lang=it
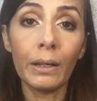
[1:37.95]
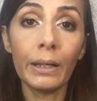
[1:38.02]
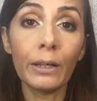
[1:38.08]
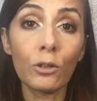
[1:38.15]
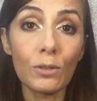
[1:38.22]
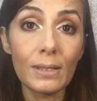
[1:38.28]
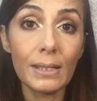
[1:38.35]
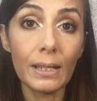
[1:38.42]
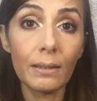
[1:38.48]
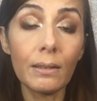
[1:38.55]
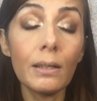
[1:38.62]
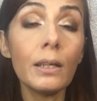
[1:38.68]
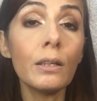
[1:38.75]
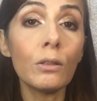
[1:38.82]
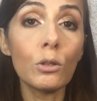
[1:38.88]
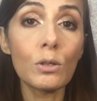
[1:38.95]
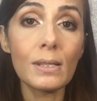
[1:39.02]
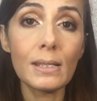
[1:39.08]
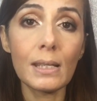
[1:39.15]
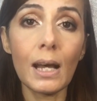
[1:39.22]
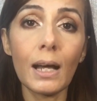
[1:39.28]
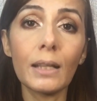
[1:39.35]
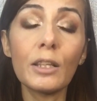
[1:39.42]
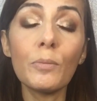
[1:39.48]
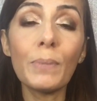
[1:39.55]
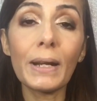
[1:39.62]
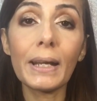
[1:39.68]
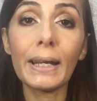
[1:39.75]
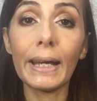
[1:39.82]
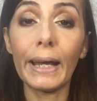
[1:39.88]
i rossetti indossati
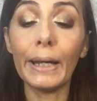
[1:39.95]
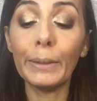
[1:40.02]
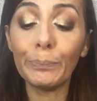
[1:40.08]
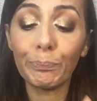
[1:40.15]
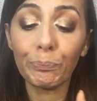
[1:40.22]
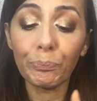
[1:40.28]
perché